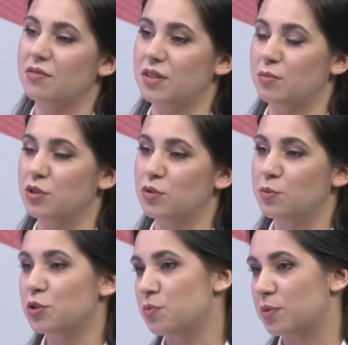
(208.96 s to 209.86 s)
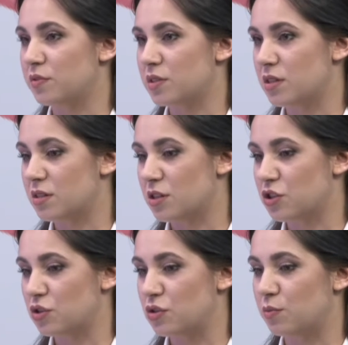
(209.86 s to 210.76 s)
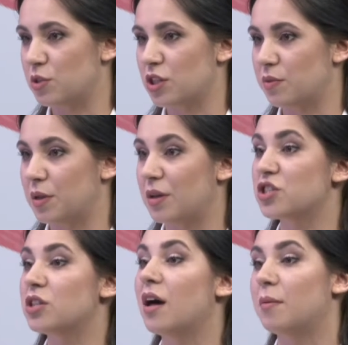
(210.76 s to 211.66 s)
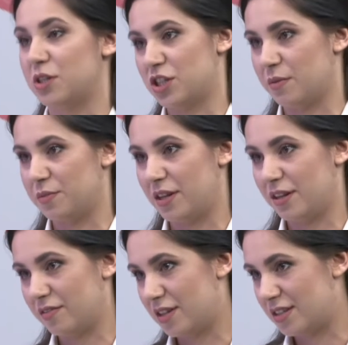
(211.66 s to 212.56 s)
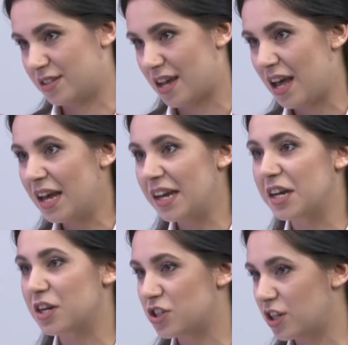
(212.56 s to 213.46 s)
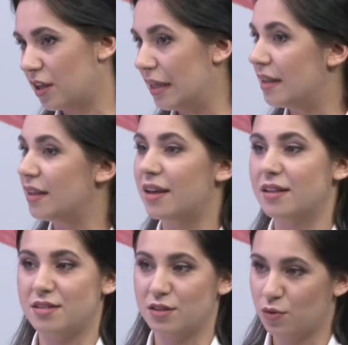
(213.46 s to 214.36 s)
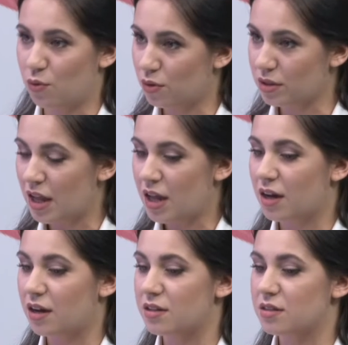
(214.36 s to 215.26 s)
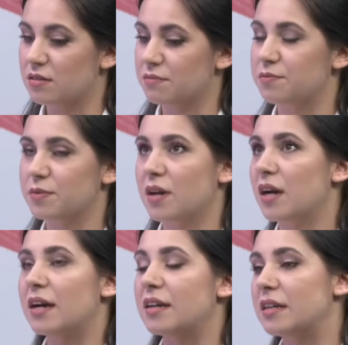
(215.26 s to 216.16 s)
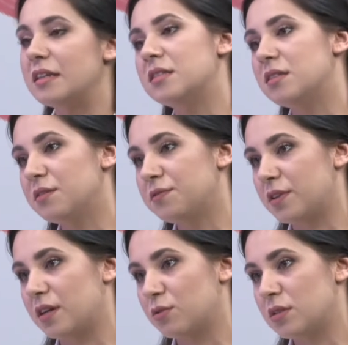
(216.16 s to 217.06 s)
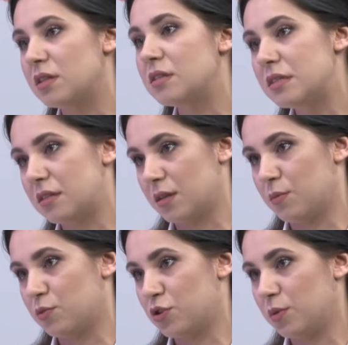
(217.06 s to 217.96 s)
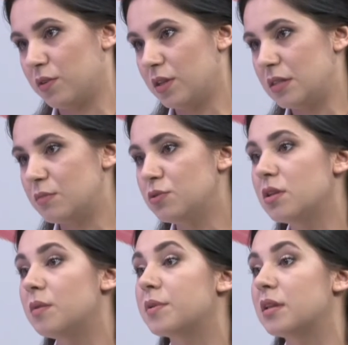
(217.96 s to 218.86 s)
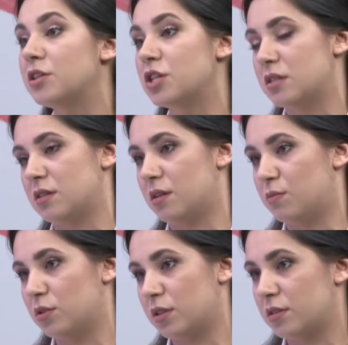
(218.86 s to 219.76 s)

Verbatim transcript: в этом году мы можем подвести? Я знаю, что идет масштабная, шла масштабная ликвидация гаражей, и не один год. А какая, какие цифры, какой статистики мы можем говорить, и будет ли продолжаться эта работа?